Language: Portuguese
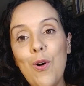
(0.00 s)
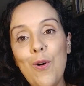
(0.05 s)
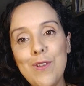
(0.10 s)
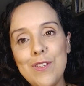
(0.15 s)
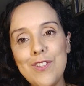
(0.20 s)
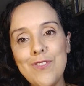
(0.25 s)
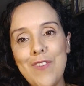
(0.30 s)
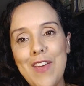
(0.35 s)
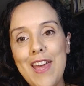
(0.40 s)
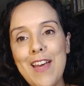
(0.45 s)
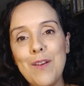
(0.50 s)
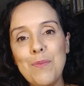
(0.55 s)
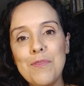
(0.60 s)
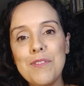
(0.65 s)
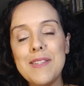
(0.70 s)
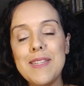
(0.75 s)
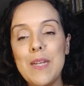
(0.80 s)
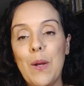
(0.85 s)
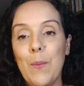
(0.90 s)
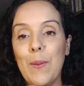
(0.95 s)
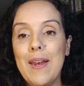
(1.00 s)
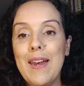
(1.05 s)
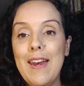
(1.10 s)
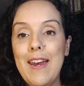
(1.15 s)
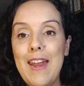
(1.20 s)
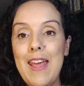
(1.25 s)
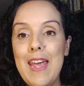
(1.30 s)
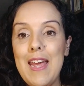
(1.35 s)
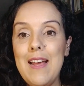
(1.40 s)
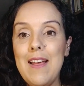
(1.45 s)
Os verbos são
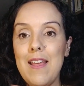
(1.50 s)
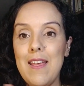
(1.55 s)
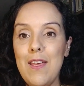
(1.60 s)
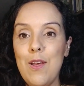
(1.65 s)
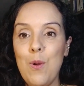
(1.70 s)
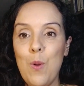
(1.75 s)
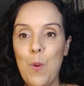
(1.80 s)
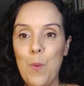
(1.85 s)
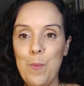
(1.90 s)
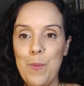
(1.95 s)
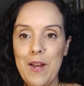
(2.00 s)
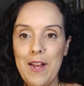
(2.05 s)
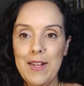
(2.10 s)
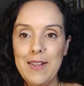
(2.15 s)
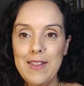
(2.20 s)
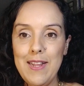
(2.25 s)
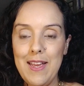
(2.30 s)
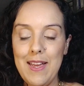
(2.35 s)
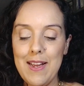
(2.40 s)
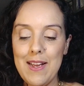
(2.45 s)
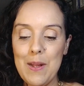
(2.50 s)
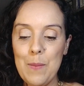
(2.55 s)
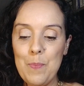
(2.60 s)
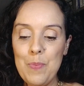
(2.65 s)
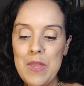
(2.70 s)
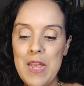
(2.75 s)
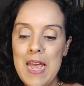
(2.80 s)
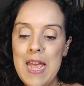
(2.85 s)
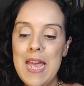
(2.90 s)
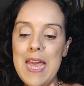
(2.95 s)
ler e compreender.
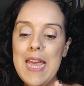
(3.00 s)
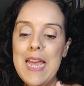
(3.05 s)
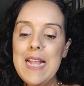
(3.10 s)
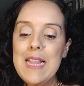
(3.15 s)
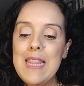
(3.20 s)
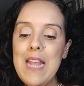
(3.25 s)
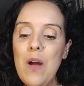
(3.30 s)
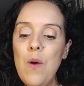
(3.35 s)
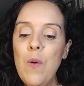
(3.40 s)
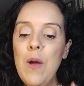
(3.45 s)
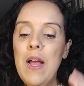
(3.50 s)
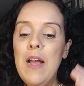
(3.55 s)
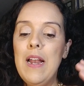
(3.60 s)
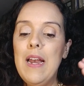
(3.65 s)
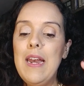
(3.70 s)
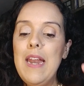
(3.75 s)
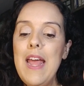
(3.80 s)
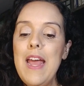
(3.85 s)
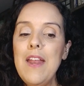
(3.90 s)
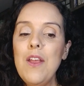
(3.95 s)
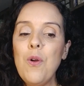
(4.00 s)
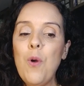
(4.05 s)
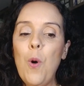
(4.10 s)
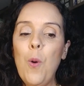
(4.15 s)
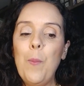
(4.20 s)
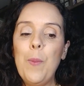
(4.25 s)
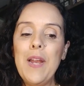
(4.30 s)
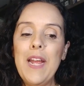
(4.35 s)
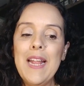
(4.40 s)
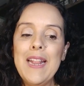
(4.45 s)
Então, ler e
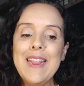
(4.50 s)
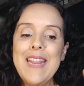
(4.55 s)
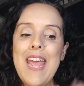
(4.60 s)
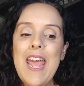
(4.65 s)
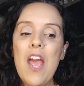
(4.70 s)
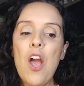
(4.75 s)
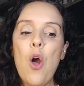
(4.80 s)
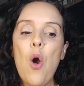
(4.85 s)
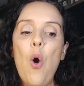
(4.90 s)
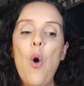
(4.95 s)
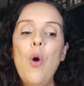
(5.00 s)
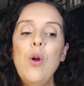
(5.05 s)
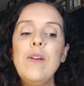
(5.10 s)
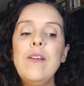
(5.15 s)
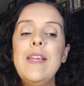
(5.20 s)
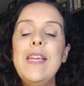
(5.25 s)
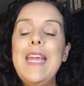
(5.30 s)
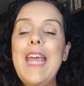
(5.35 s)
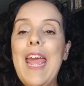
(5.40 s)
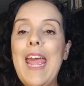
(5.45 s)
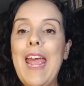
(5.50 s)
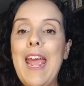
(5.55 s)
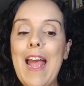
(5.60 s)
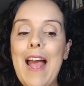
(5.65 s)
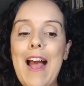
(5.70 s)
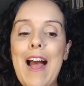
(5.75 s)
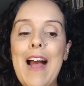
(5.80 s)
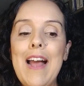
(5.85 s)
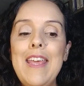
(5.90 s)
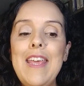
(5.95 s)
compreender o
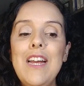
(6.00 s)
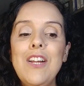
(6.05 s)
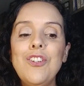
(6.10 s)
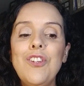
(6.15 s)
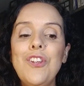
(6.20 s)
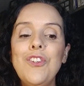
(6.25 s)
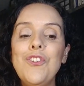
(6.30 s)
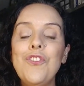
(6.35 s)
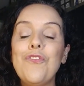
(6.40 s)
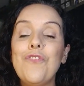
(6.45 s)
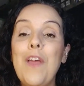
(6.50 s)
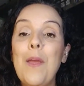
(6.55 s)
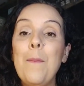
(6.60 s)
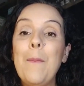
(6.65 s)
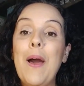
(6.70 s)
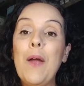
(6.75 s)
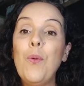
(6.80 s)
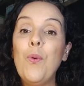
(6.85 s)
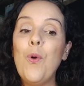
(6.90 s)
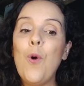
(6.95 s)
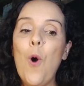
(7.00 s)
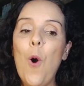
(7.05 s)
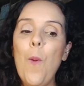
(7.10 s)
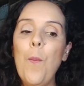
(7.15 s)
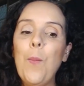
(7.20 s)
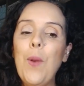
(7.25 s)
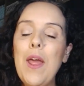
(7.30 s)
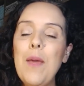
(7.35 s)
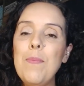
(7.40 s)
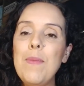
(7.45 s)
que? Aí a gente vem para o
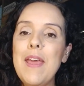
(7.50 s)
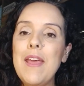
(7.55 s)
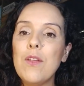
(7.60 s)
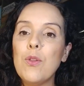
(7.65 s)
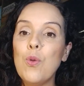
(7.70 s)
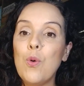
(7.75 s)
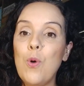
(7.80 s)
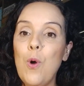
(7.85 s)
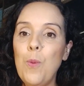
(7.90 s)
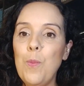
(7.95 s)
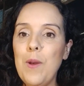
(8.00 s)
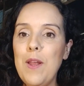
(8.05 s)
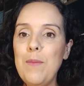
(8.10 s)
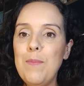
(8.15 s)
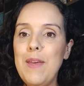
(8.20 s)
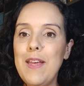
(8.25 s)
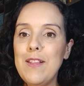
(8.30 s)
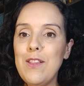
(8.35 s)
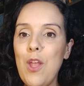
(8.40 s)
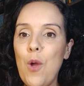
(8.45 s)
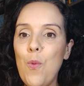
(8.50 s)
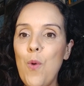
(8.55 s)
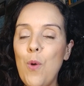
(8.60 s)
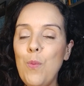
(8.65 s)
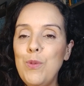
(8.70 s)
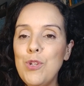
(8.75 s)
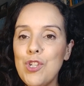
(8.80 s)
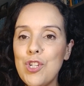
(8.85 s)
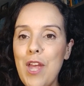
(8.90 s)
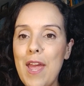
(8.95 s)
complemento. O complemento é o
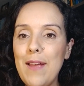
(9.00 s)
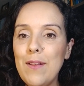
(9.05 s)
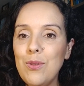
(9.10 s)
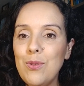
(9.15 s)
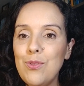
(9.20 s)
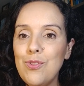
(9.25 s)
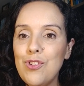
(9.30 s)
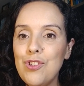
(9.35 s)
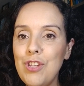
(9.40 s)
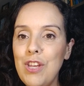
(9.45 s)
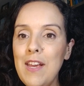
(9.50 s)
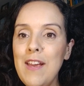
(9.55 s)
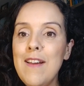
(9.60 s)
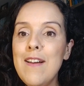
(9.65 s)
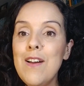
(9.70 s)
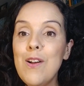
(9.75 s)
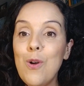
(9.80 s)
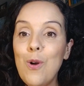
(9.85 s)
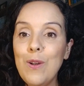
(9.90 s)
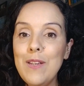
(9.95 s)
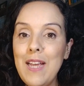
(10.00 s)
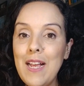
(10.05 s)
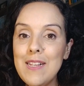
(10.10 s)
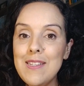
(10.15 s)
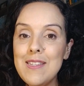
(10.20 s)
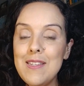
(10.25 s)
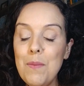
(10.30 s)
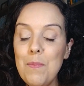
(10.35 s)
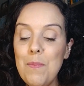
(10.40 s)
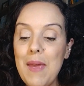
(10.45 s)
objeto de
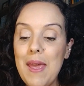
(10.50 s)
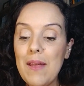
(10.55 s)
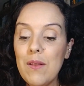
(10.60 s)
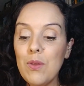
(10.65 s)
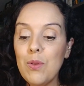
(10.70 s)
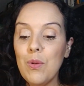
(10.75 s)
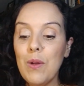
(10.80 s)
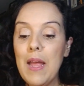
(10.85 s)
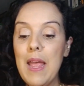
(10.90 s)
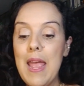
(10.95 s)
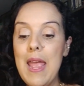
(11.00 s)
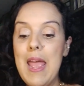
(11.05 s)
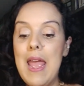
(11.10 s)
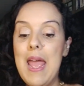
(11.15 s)
conhecimento.